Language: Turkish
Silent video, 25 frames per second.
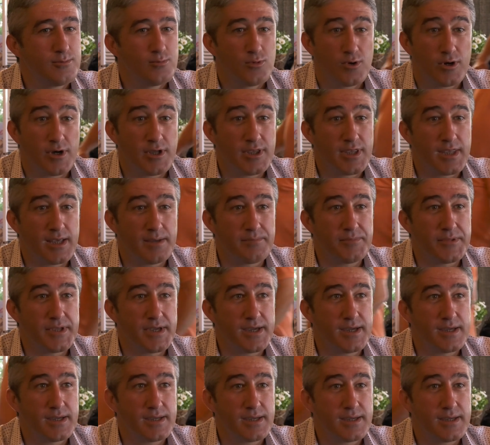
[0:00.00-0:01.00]
Bu
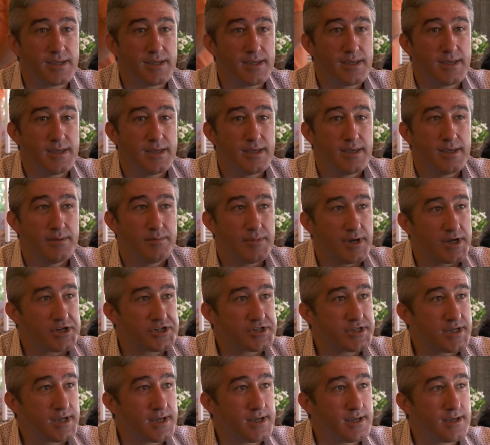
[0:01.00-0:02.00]
anlamda
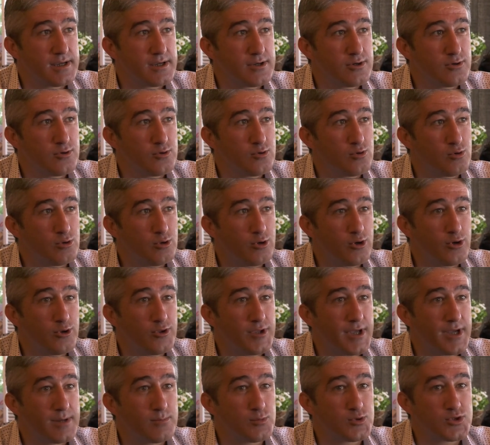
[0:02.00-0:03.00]
başta Ulu
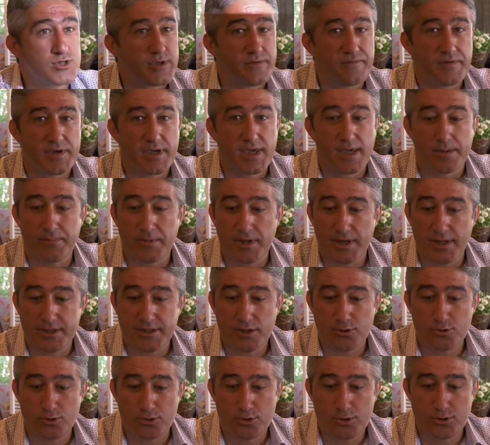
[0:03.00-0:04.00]
Önder Mustafa Kemal
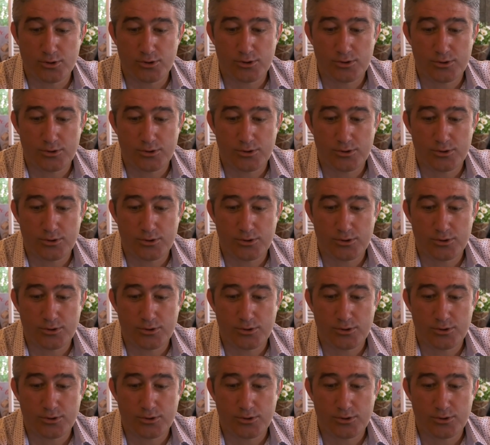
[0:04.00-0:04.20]
Atatürk